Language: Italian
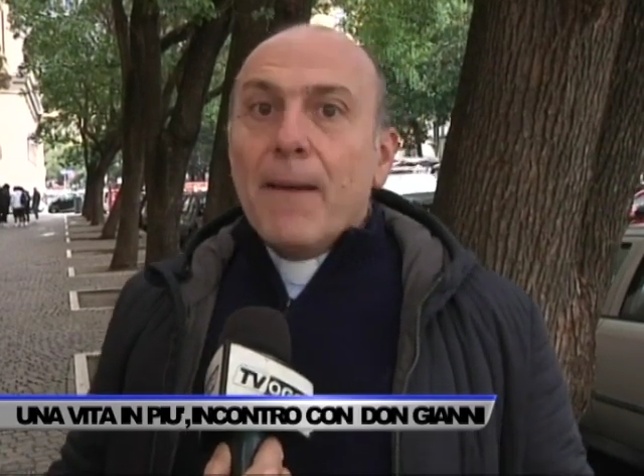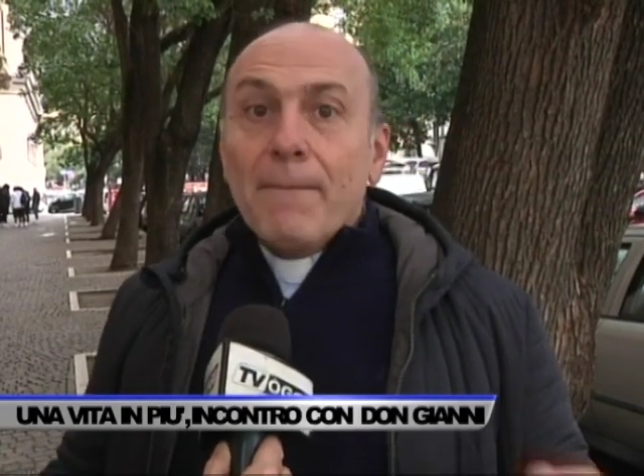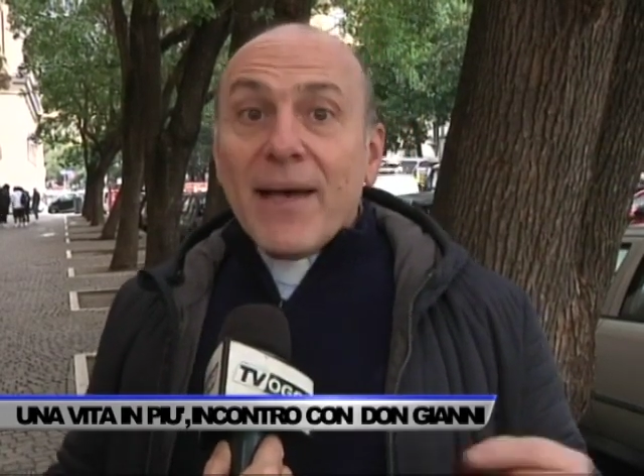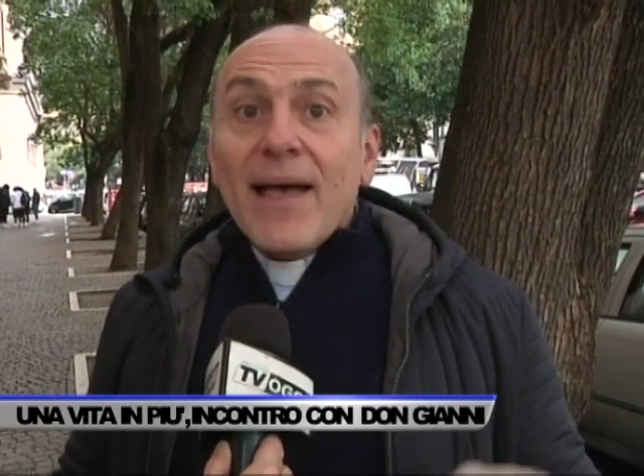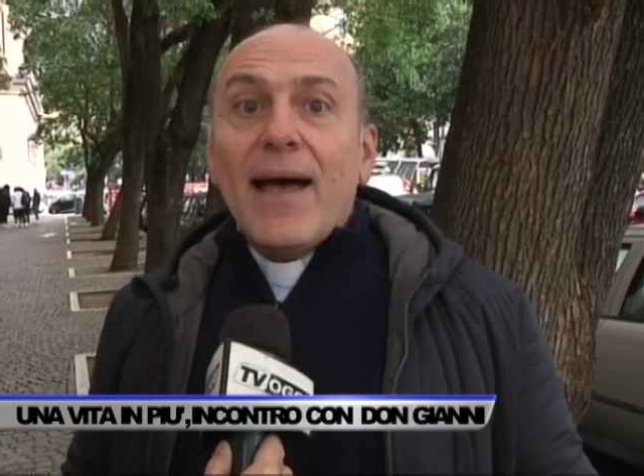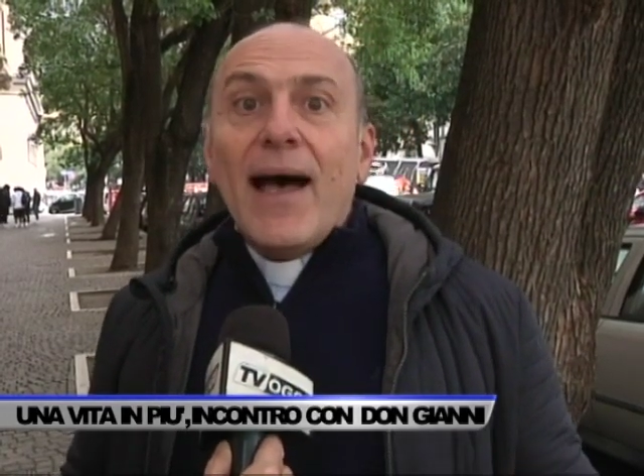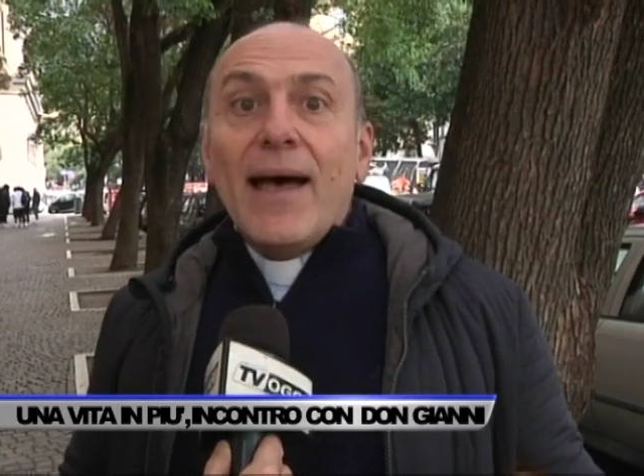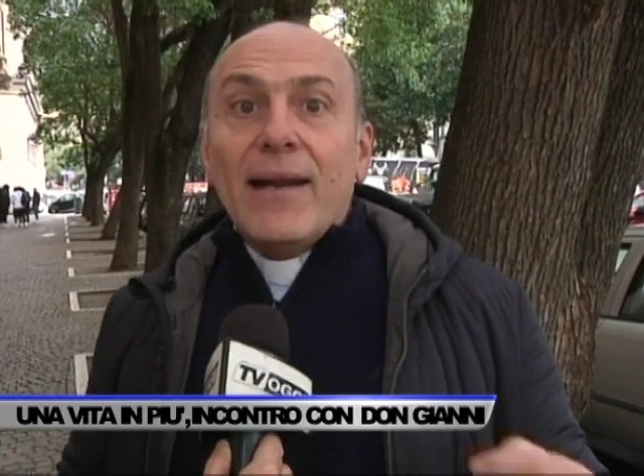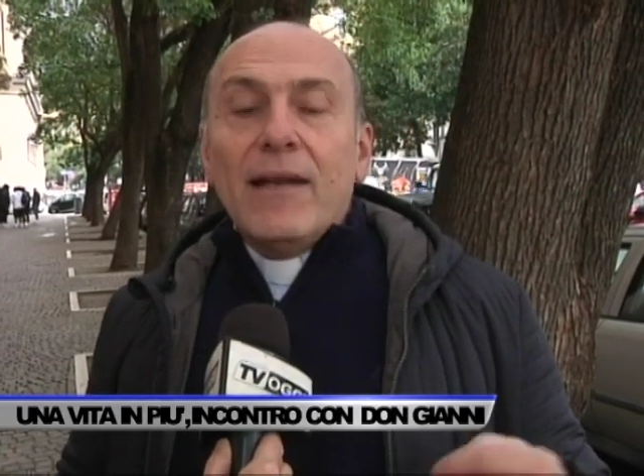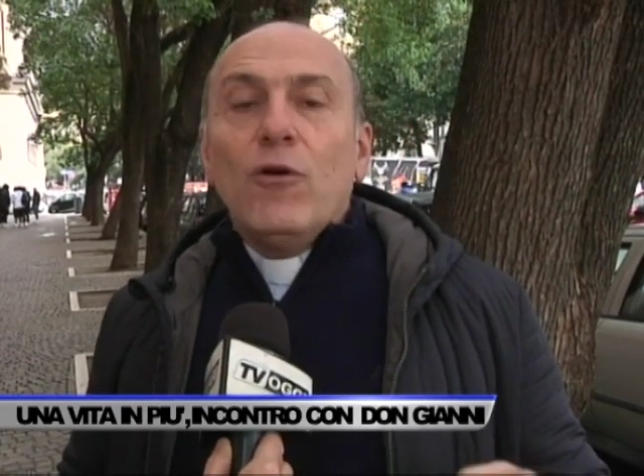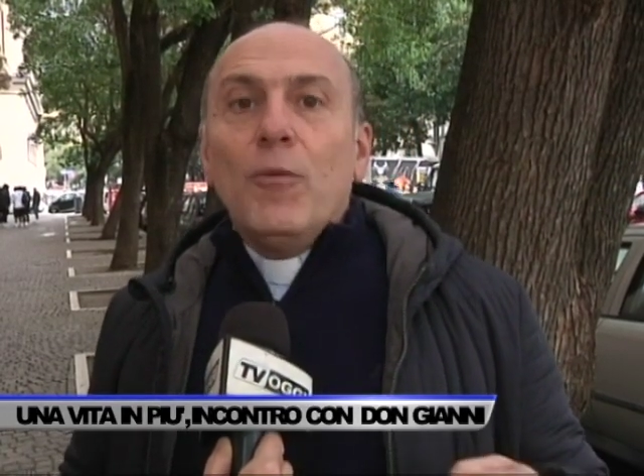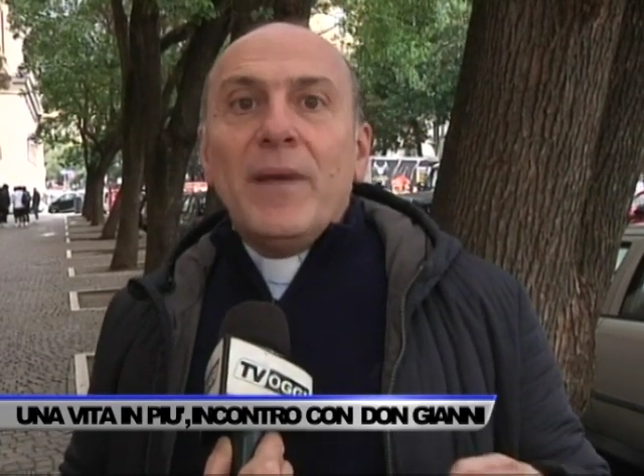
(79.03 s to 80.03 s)
ma ha
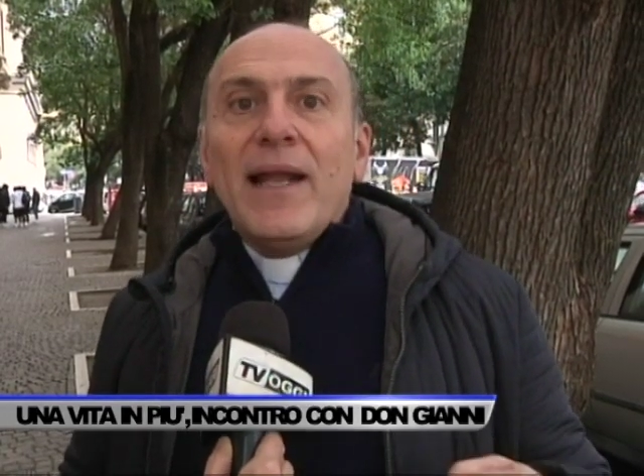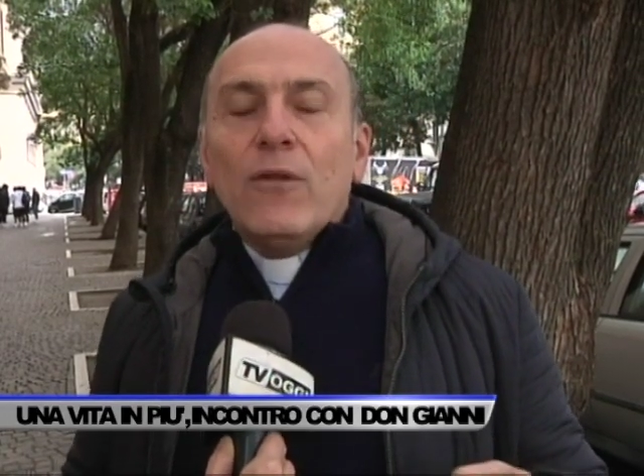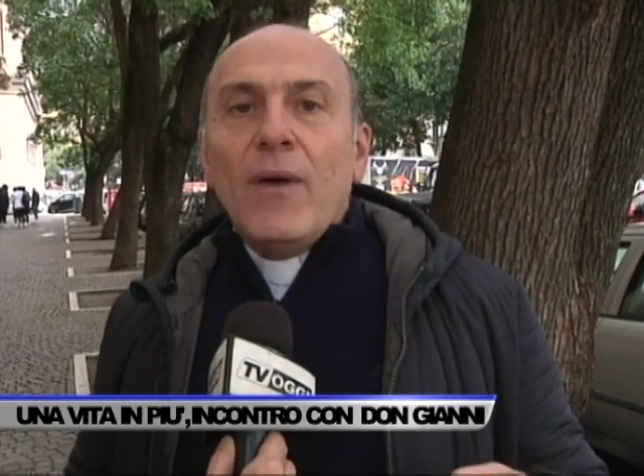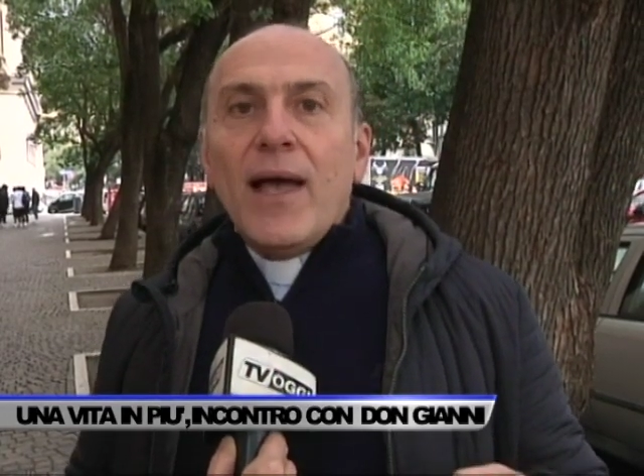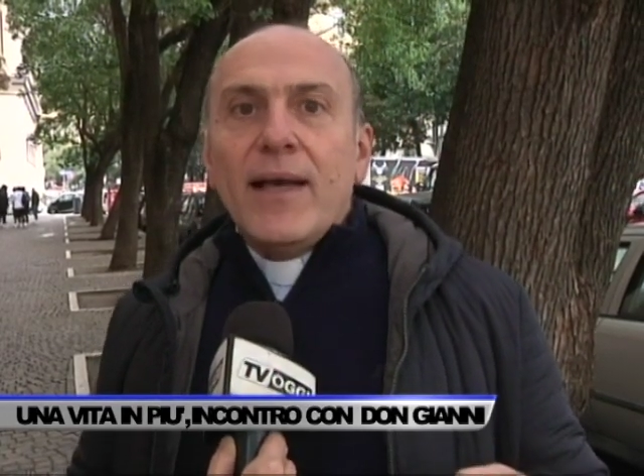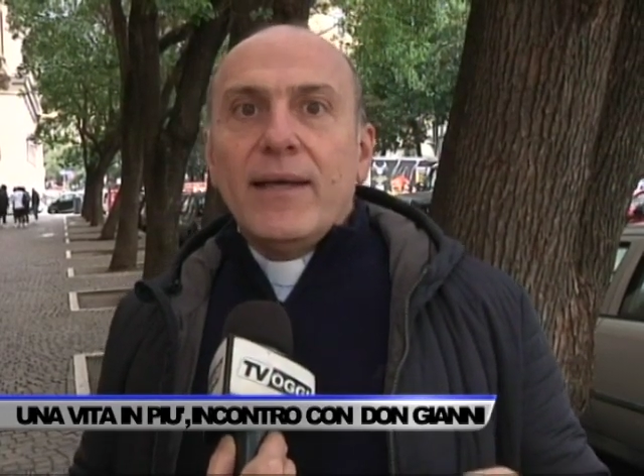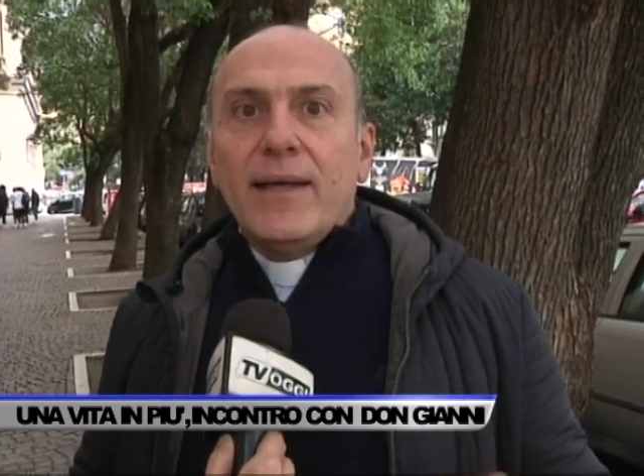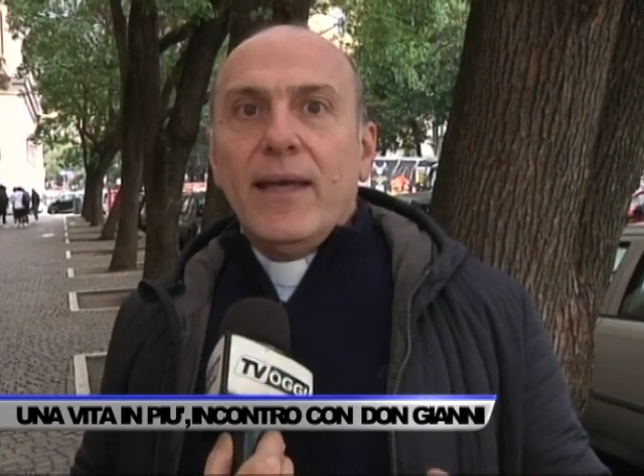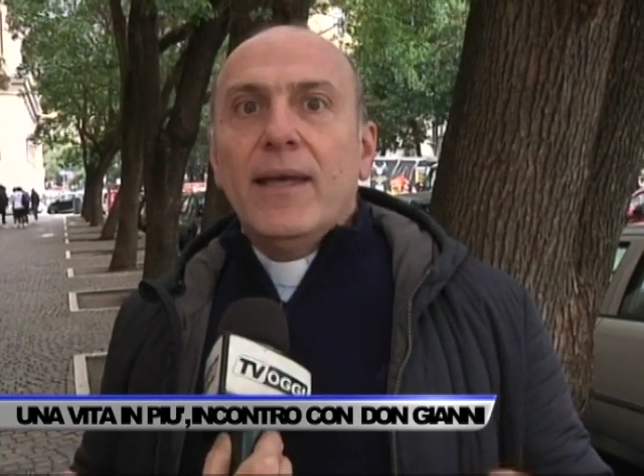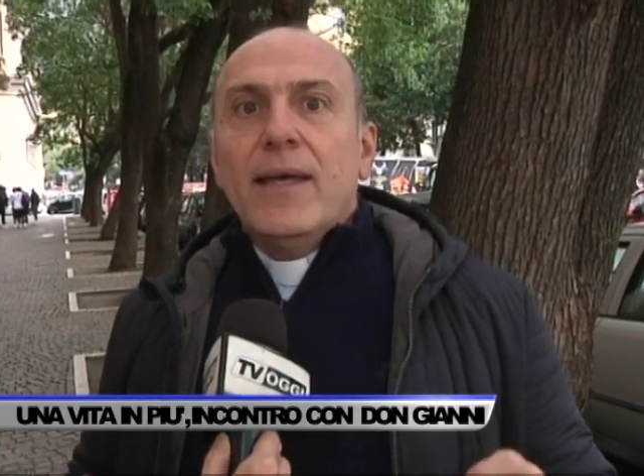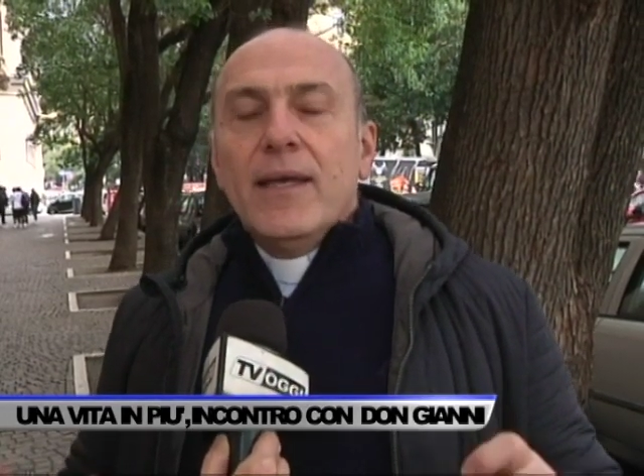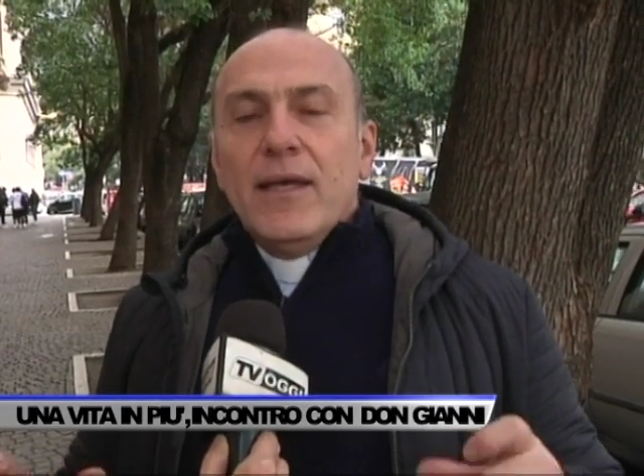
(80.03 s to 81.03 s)
recuperato anche